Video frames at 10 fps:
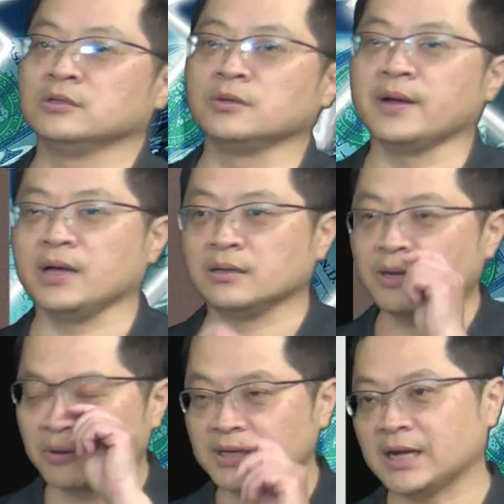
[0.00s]
对不对？那
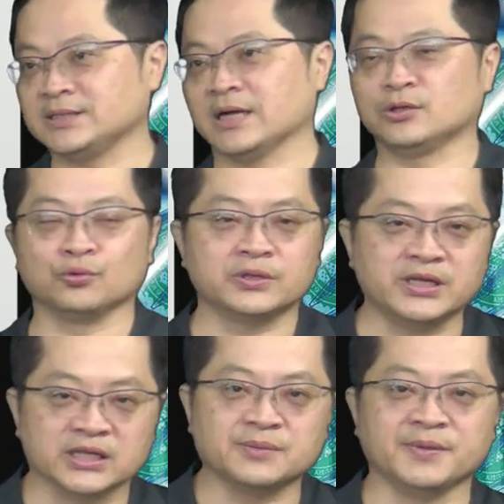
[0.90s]
我跟大家讲，土地
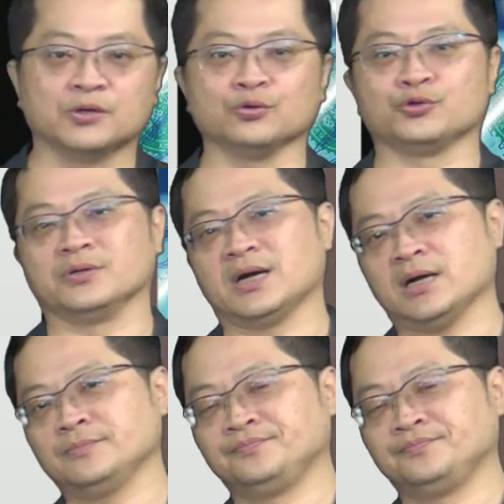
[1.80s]
也是比库存啊。